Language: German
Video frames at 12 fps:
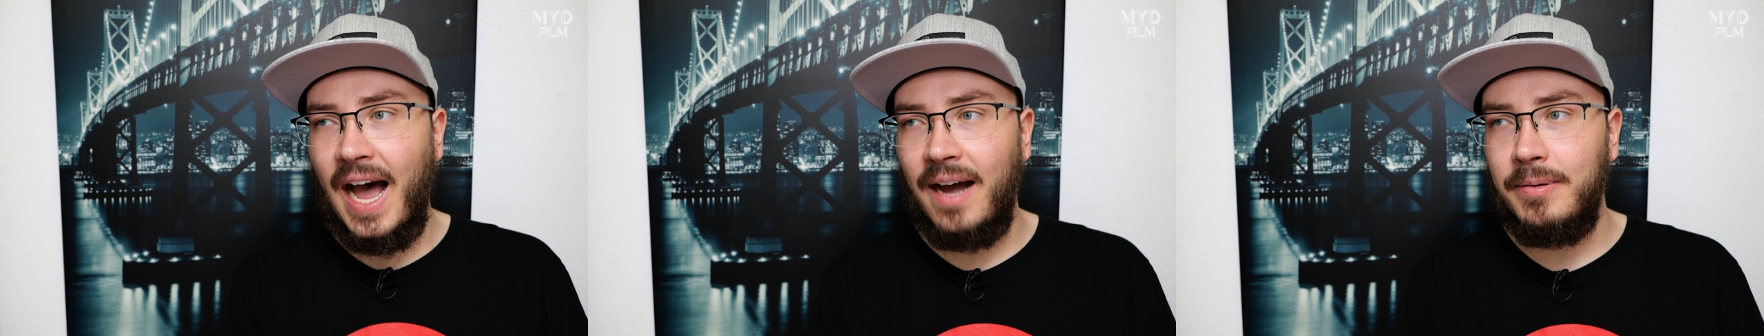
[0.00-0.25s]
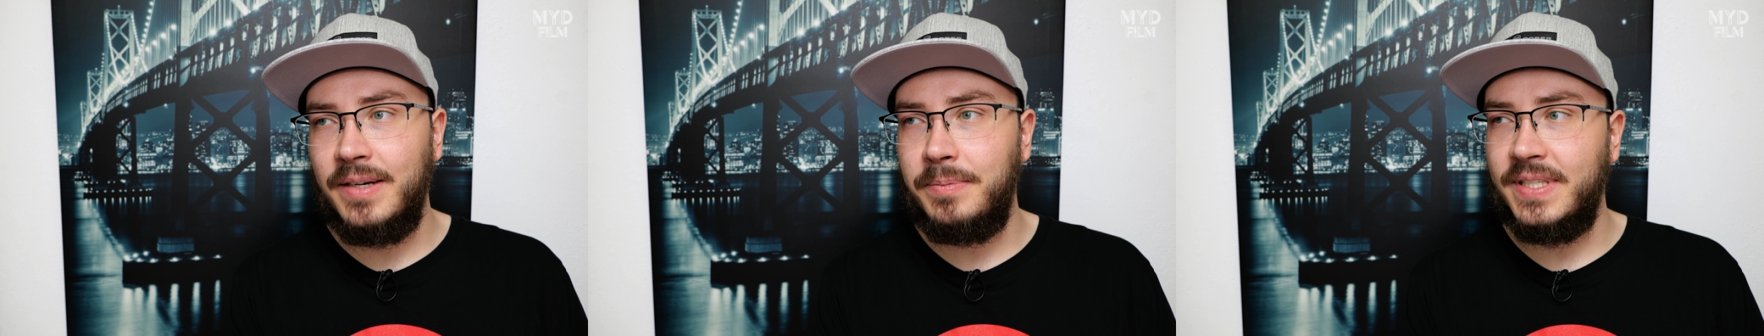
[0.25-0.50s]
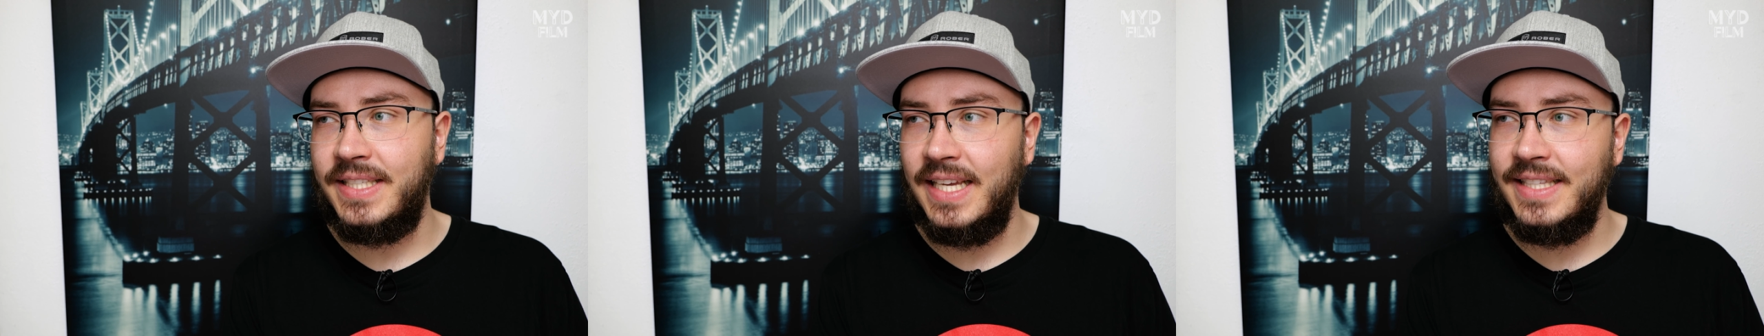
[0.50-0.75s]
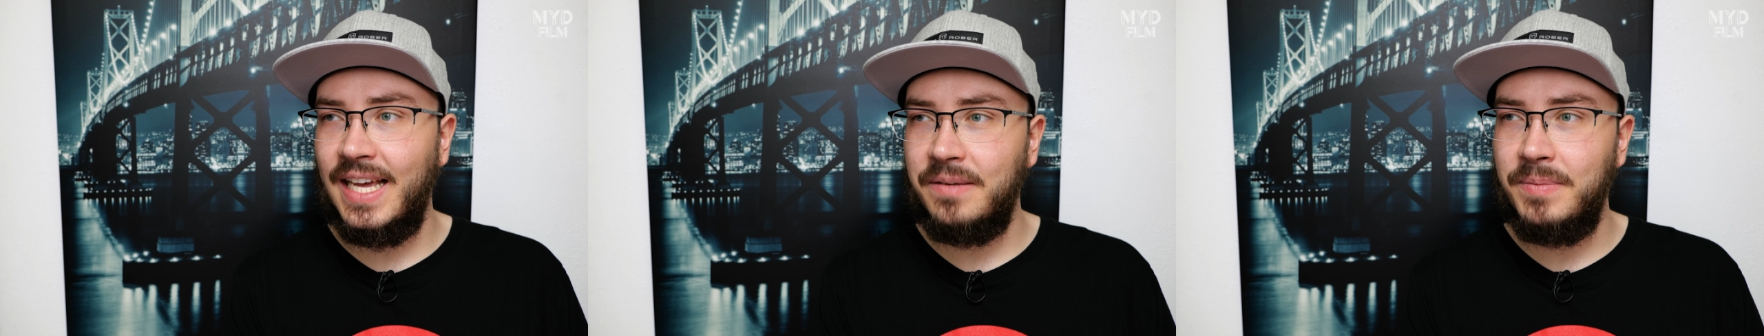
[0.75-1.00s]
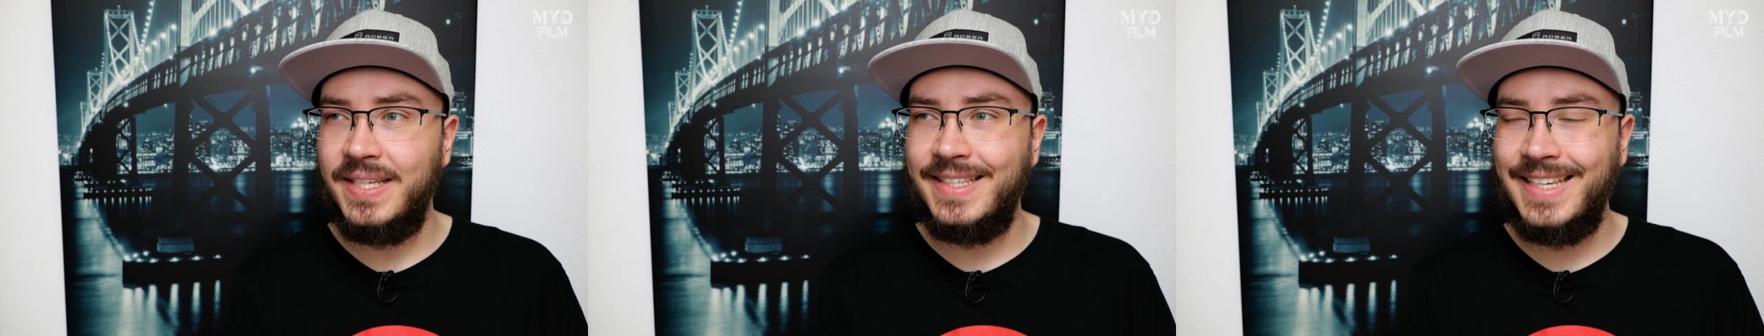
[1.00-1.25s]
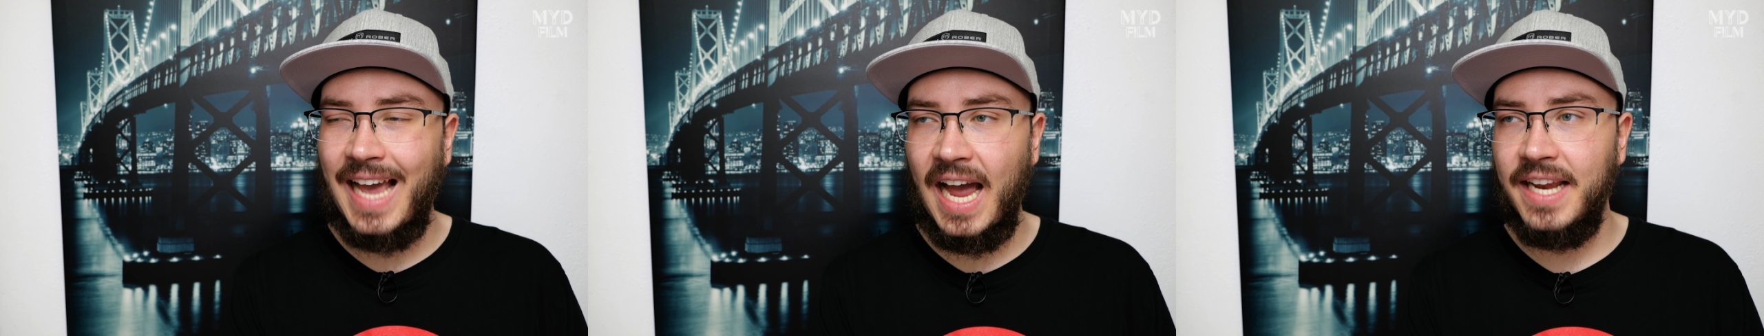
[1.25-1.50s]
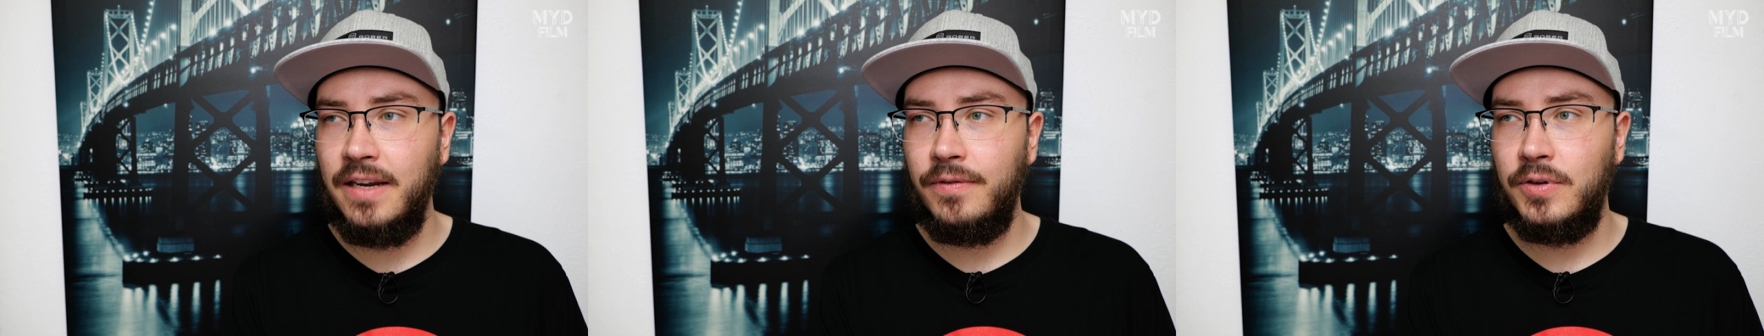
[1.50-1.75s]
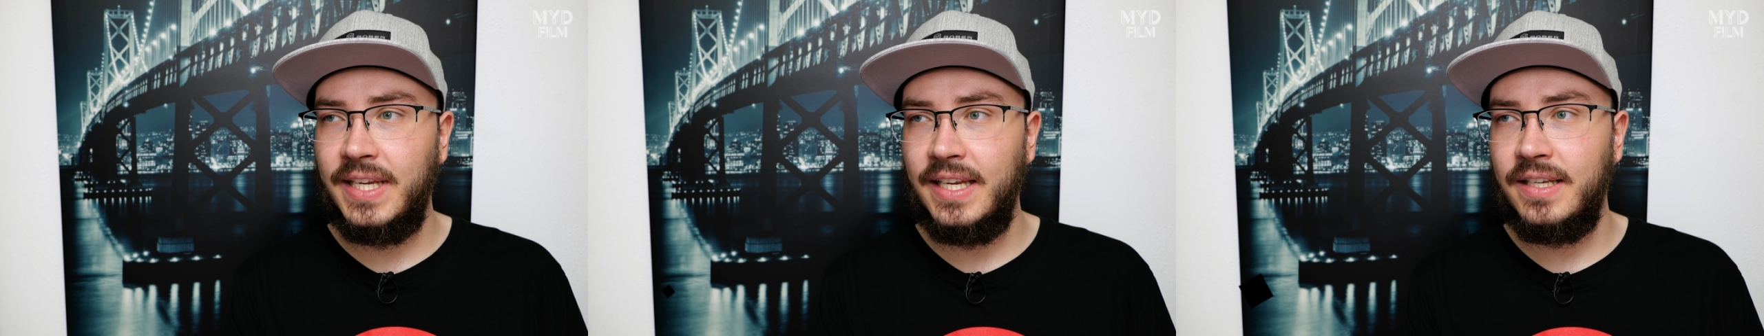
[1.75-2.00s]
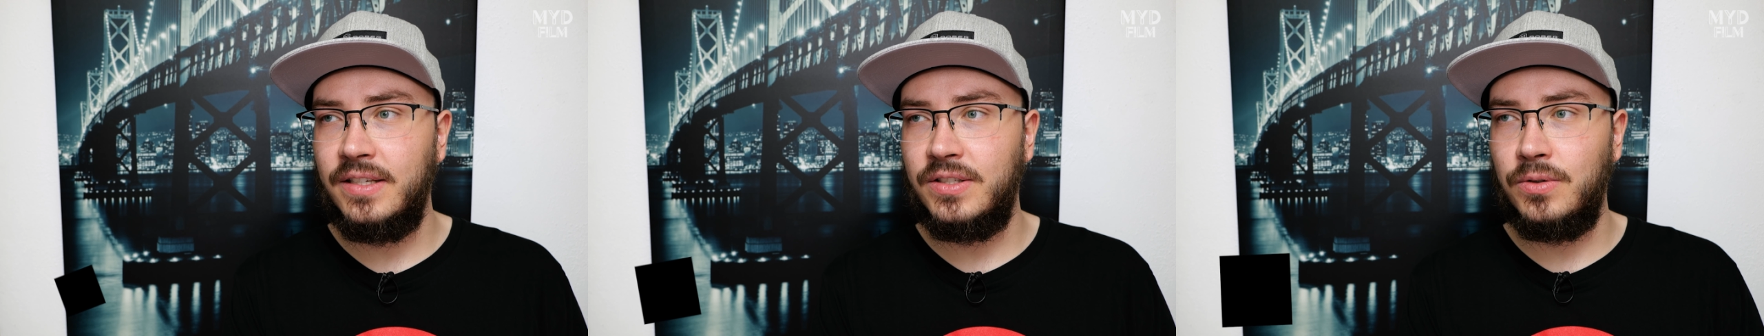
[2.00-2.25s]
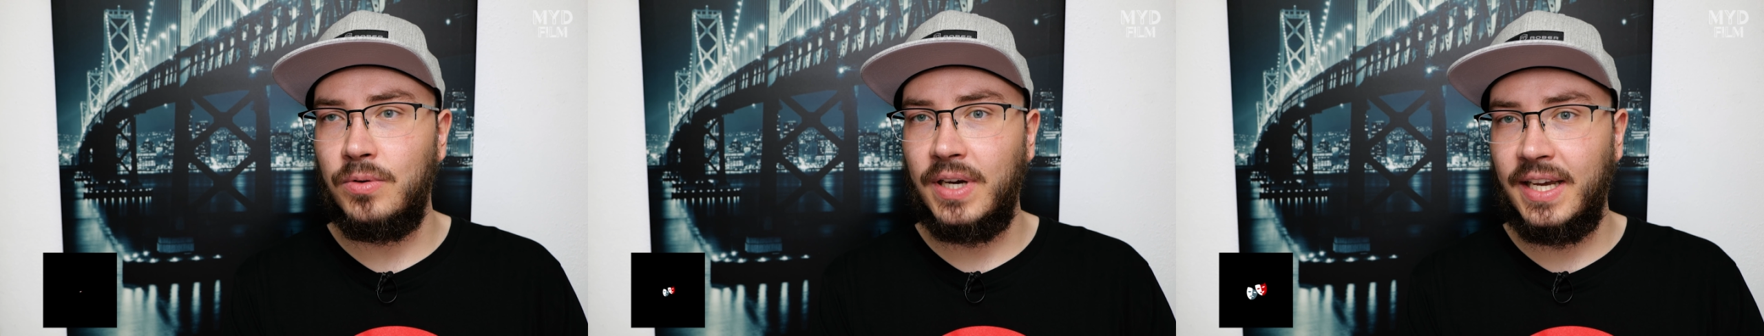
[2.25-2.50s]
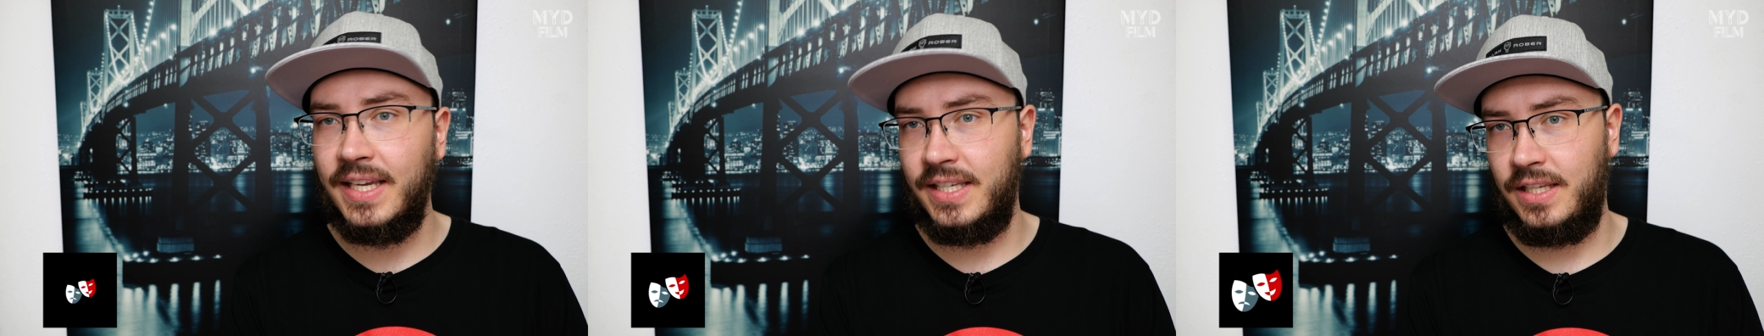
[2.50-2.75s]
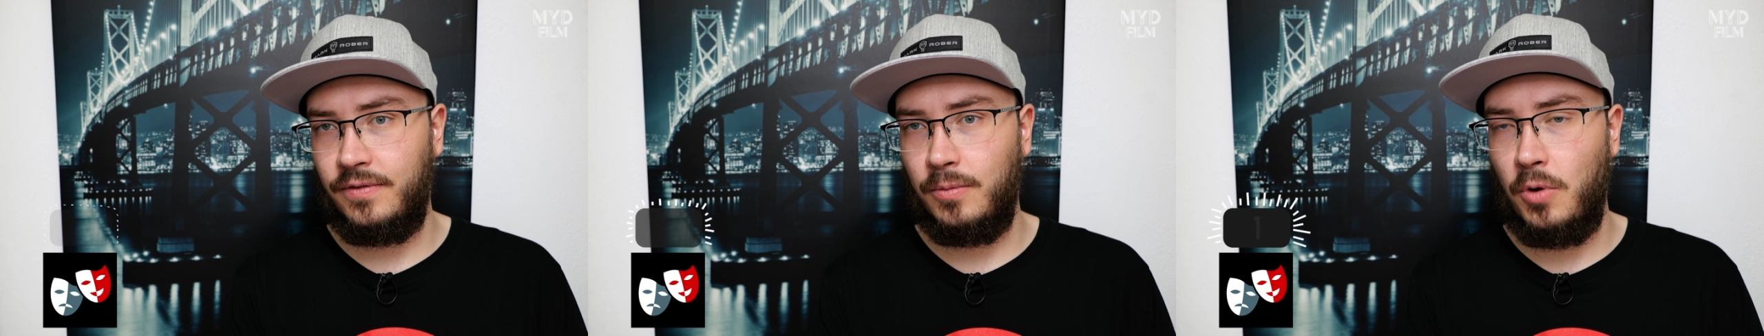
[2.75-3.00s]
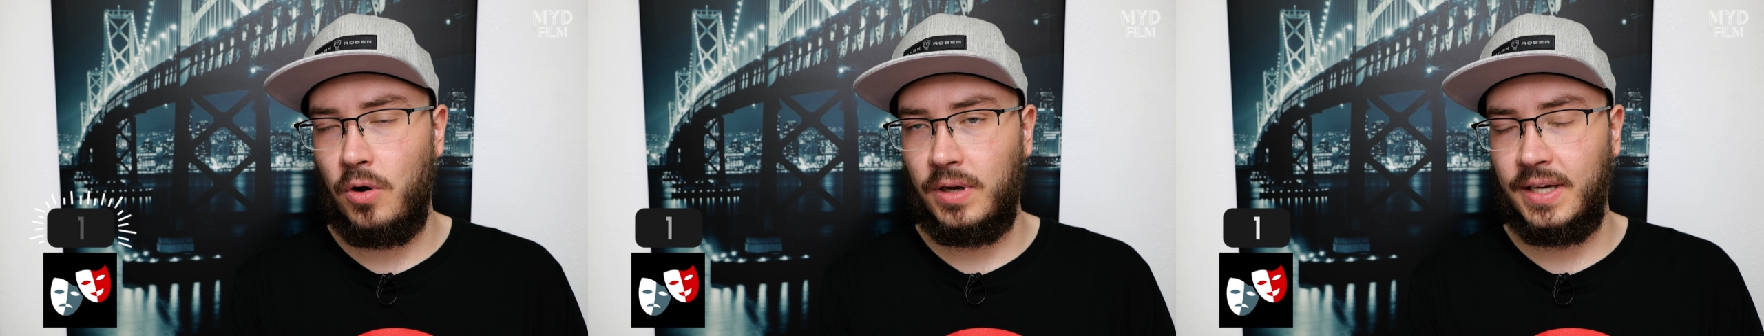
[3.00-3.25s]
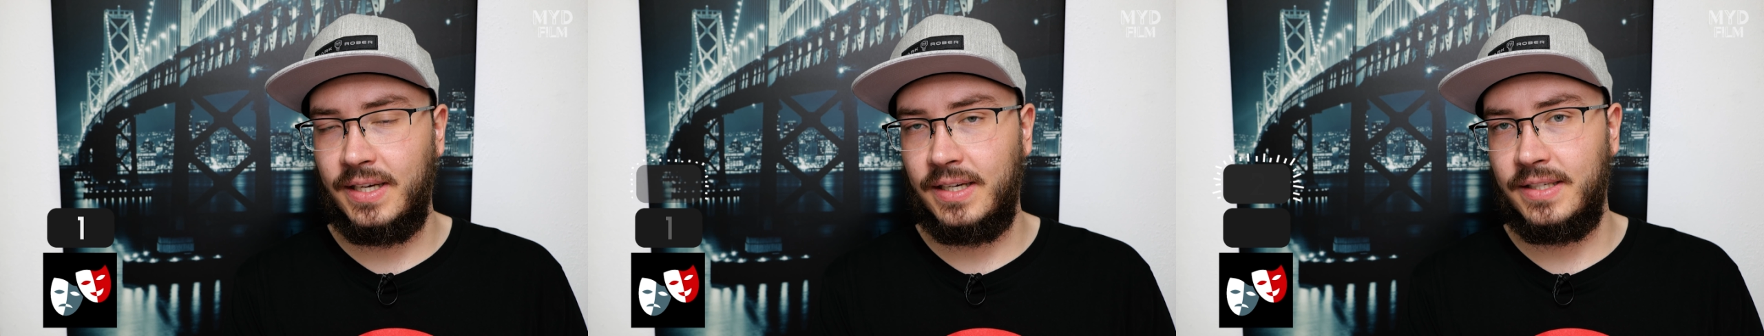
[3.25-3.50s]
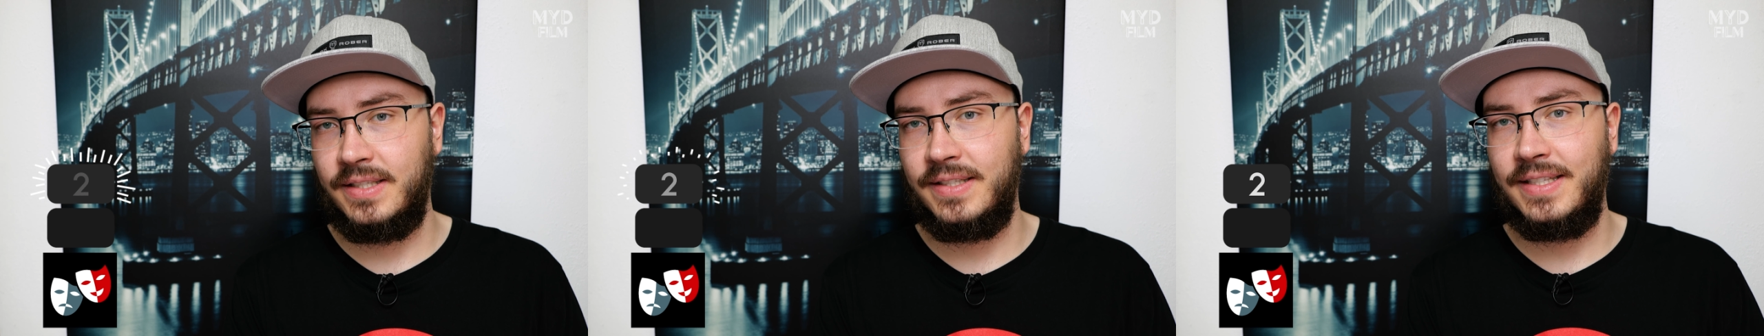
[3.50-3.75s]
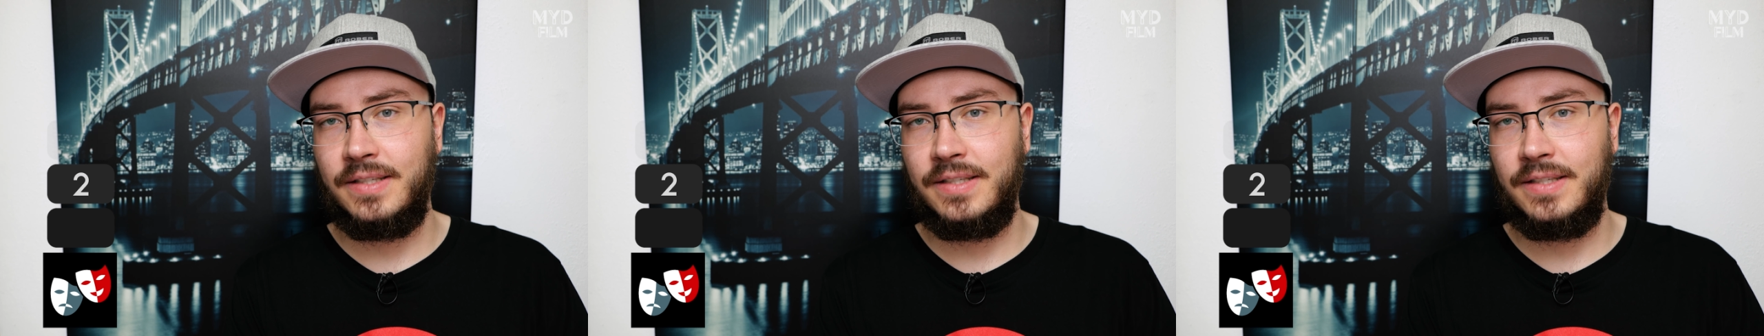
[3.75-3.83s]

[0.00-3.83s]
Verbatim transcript: Aber bis jetzt hat mich keiner von denen so richtig vom Hocker gerissen.